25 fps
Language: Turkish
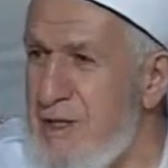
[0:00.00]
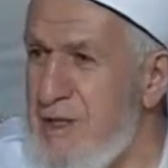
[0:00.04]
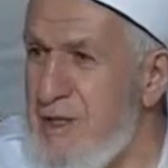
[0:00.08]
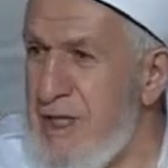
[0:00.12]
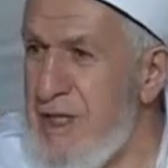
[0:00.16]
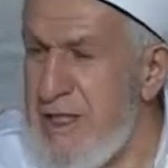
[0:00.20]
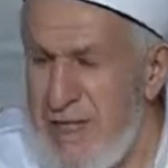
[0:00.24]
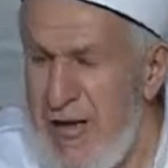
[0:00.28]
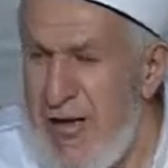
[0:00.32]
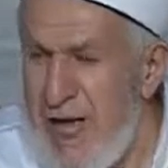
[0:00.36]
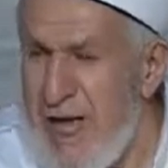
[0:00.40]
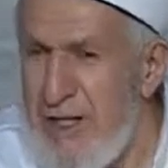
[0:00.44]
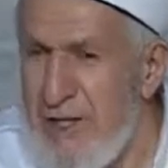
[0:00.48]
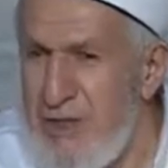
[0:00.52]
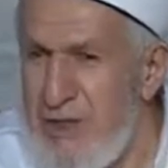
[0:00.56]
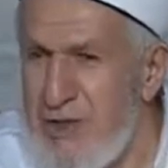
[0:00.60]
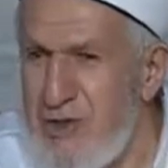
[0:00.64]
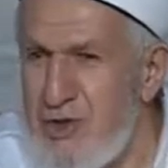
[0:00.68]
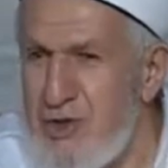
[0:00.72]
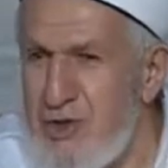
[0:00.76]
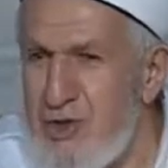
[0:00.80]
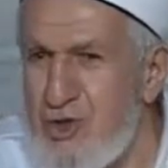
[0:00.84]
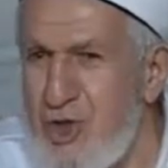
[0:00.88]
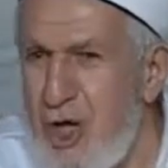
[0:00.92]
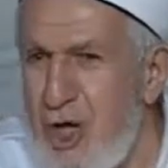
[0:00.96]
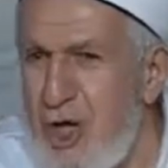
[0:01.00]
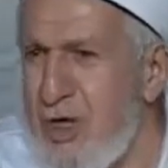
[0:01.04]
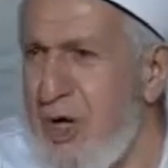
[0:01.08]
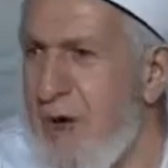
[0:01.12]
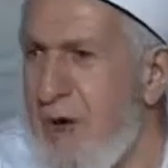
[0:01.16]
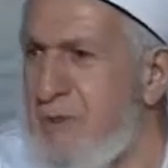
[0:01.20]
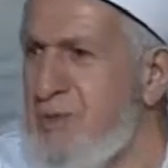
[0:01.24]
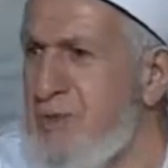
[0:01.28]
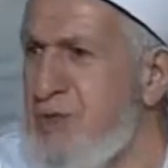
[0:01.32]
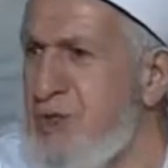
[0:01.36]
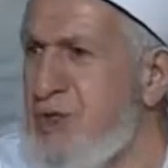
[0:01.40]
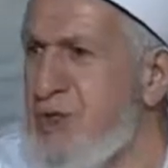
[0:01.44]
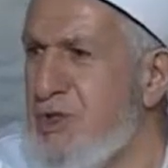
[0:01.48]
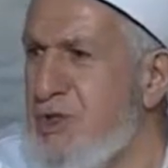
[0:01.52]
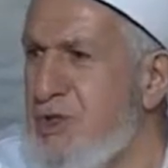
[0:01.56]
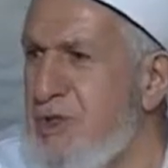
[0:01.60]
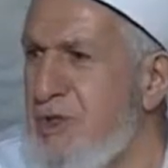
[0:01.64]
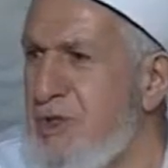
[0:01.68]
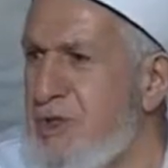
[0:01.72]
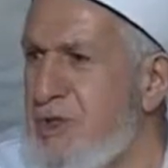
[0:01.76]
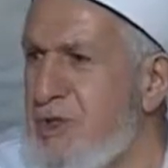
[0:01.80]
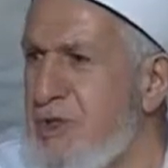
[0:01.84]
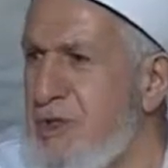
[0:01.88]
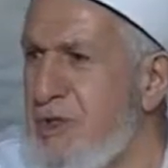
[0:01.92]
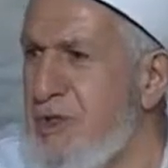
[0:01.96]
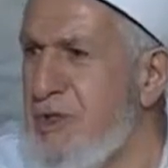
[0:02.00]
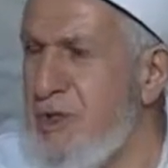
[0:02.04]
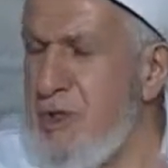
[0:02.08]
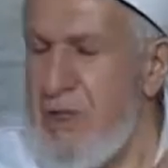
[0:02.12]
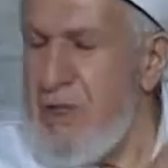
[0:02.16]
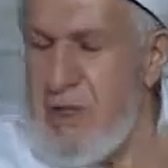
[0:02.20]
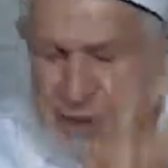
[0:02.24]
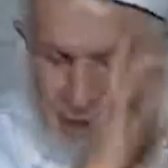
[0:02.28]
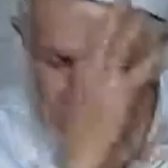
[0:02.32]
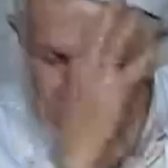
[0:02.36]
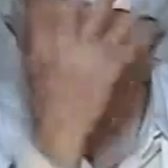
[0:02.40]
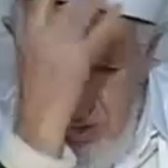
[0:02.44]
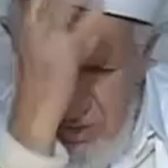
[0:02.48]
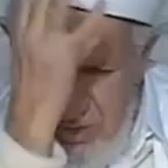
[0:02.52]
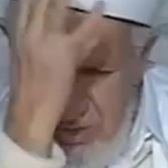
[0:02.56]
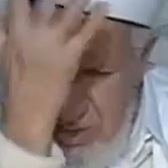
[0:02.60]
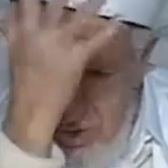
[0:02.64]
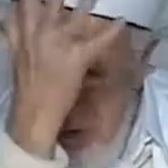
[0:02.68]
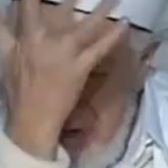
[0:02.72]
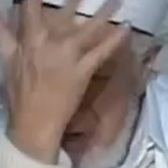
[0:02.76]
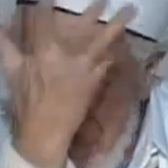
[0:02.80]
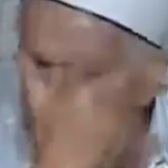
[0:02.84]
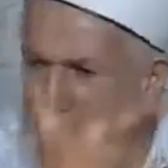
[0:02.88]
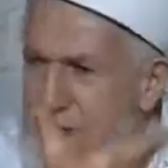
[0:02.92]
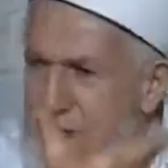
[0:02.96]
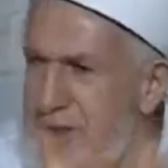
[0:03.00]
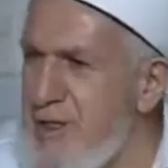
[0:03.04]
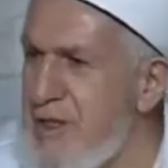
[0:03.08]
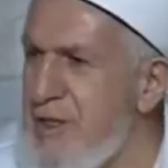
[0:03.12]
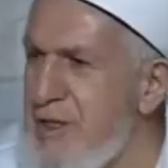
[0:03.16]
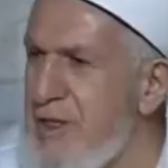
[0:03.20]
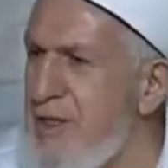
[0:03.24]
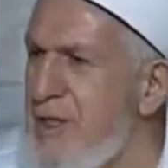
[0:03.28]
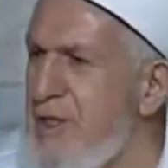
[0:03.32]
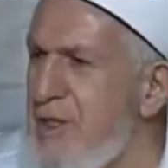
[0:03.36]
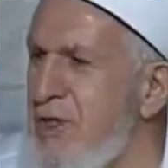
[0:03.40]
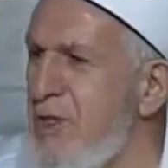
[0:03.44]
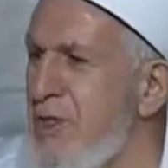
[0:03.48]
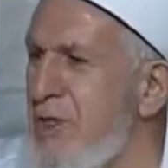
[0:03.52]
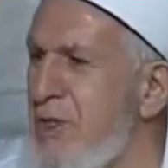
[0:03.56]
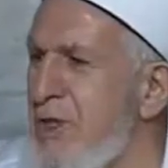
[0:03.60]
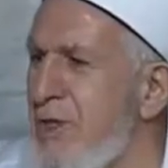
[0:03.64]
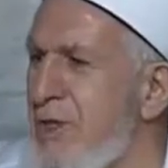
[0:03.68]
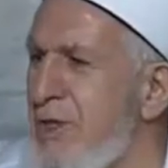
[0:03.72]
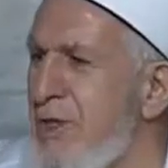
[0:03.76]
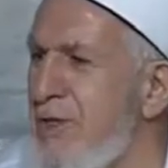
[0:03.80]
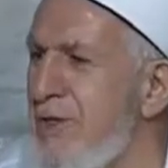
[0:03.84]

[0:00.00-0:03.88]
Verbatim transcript: Neden? Şarap içtiği için insanlığı gidiyor.